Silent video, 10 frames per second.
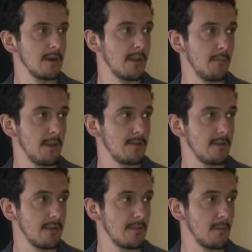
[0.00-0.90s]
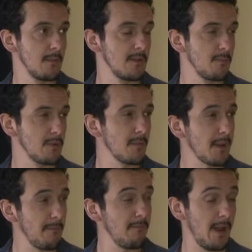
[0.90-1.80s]
da Mercedes. É uma disputa porque
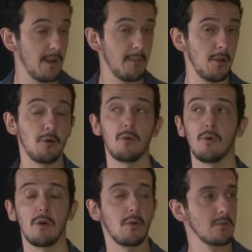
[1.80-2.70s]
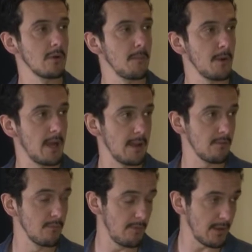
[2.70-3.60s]
a Ferrari melhorou ao longo do
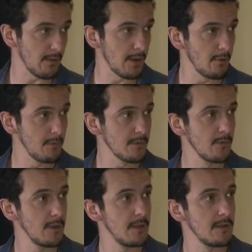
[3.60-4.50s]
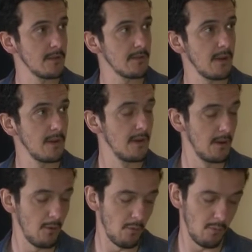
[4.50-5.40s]
campeonato, o Vettel ganhou algumas corridas, né?
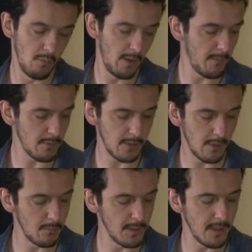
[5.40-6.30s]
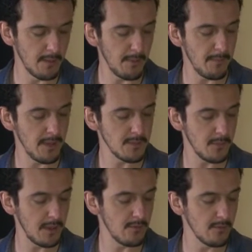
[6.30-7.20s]
O, o Hamilton está dominando amplamente,
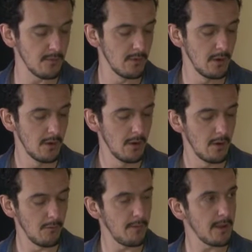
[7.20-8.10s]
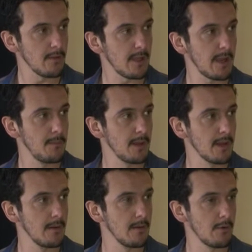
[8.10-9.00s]
mas o, o Vettel está na
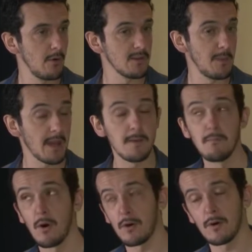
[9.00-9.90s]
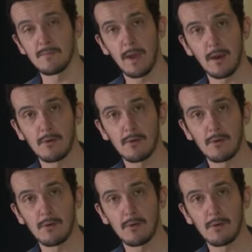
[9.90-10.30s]
briga com o Rosberg, embora o Rosberg